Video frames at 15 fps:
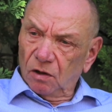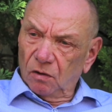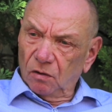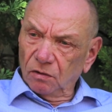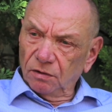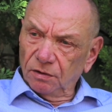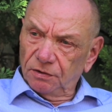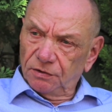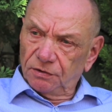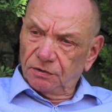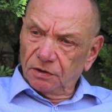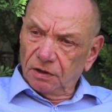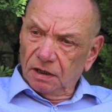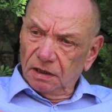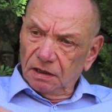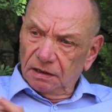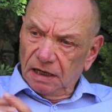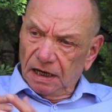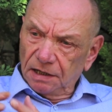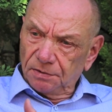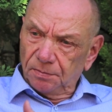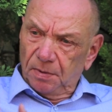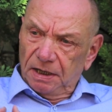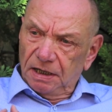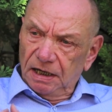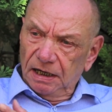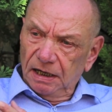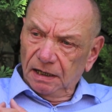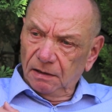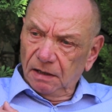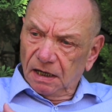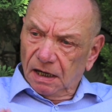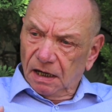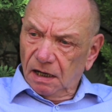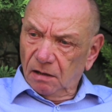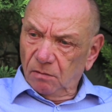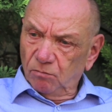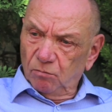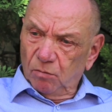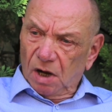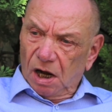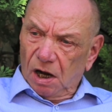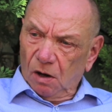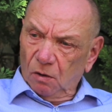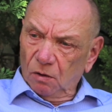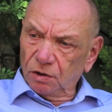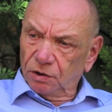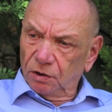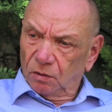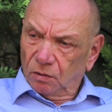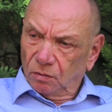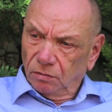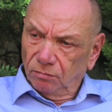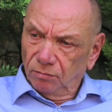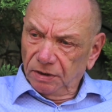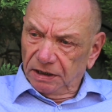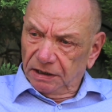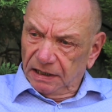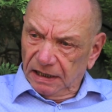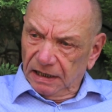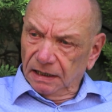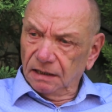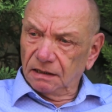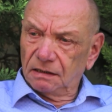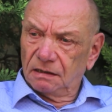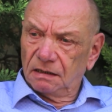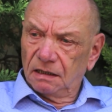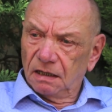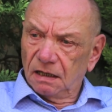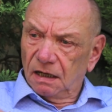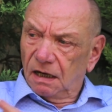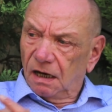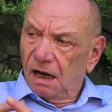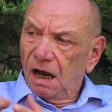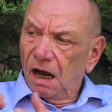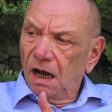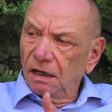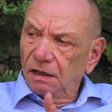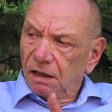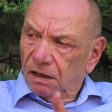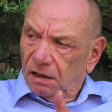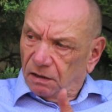und äh, die SPD braucht unbedingt ein